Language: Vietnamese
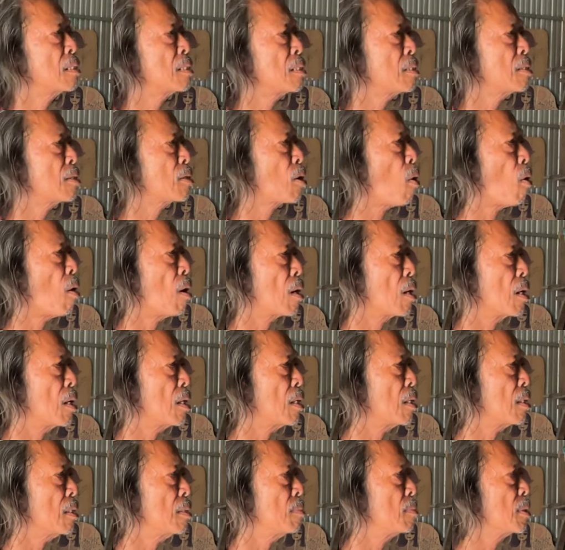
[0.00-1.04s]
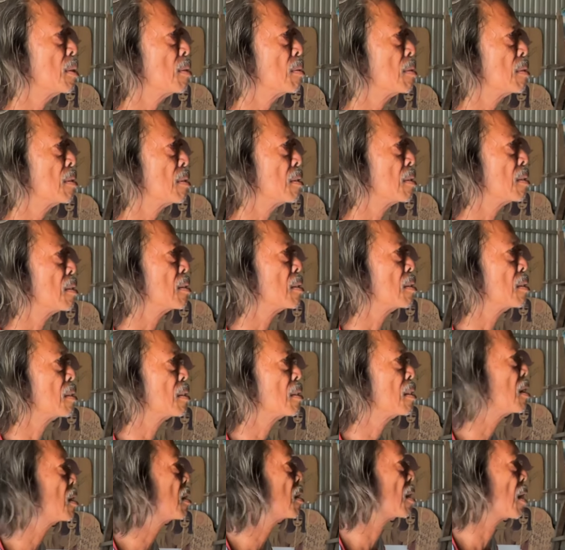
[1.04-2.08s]
nó cho nữa cái mình
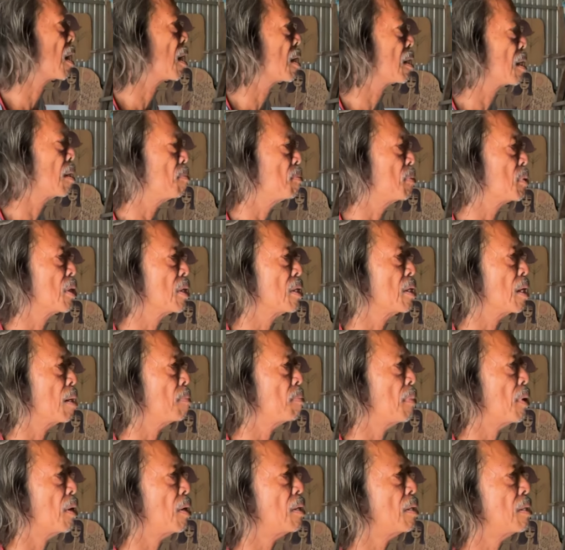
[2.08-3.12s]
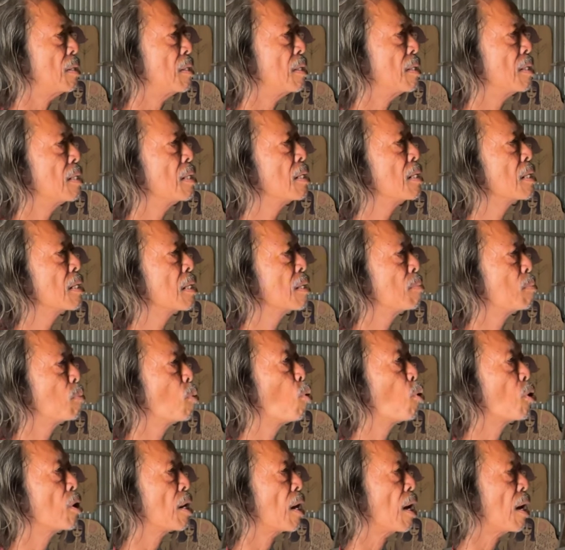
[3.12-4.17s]
như người này giúp người kia giúp đó dạ.
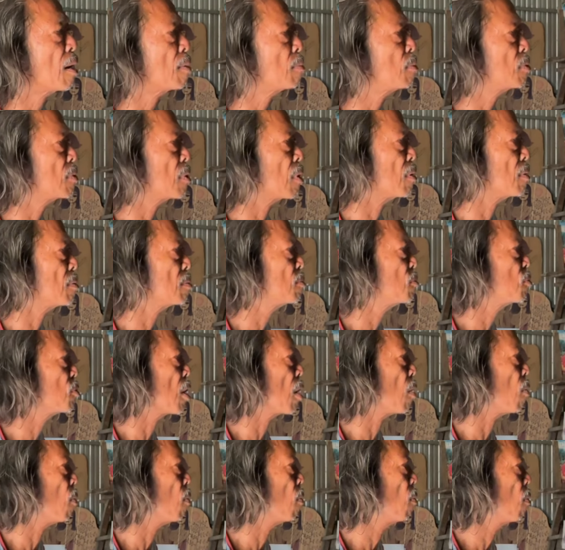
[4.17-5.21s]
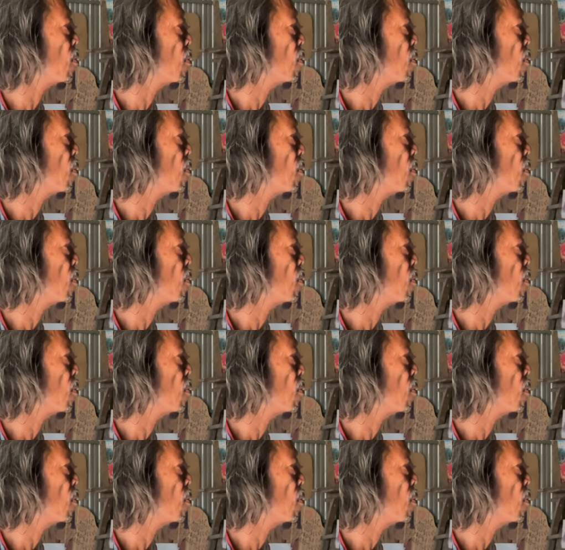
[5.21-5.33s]
mua nhang mua đồ mua dầu